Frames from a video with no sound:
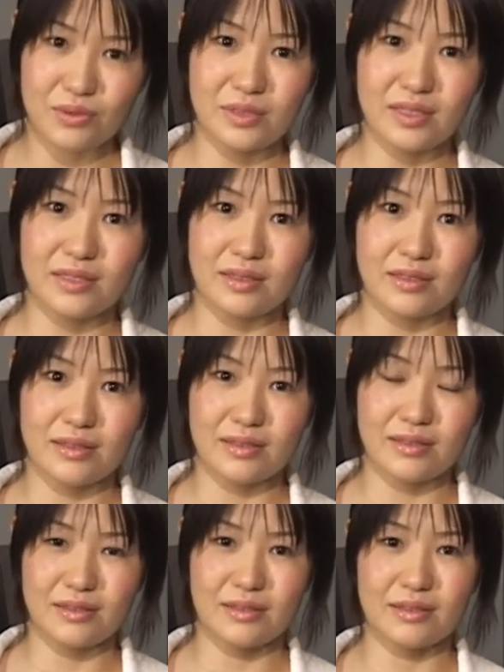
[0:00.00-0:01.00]
当に
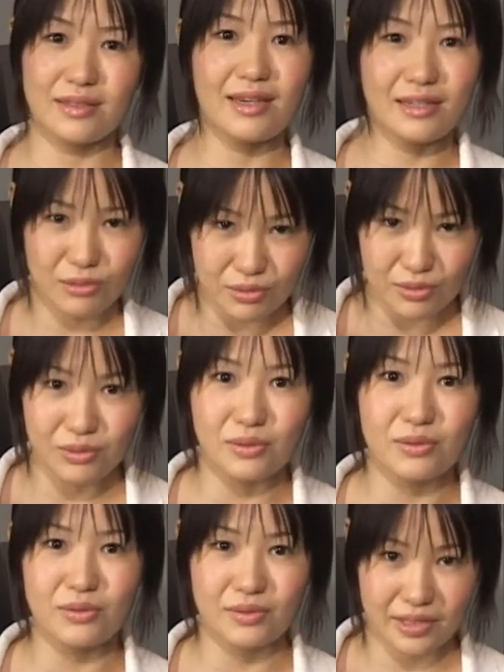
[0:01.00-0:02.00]
ないこと
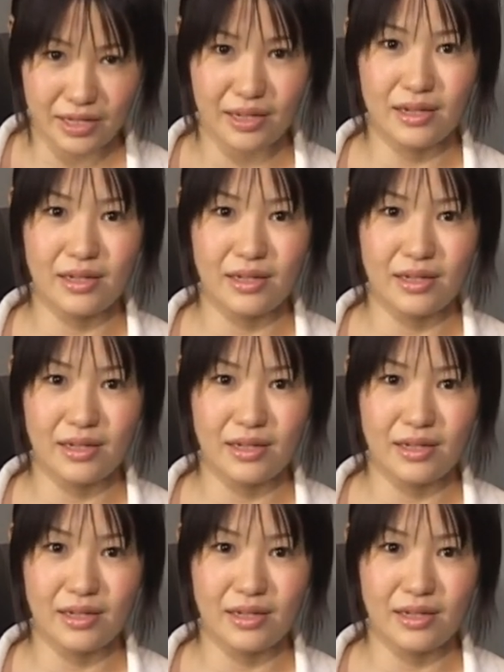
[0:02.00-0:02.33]
で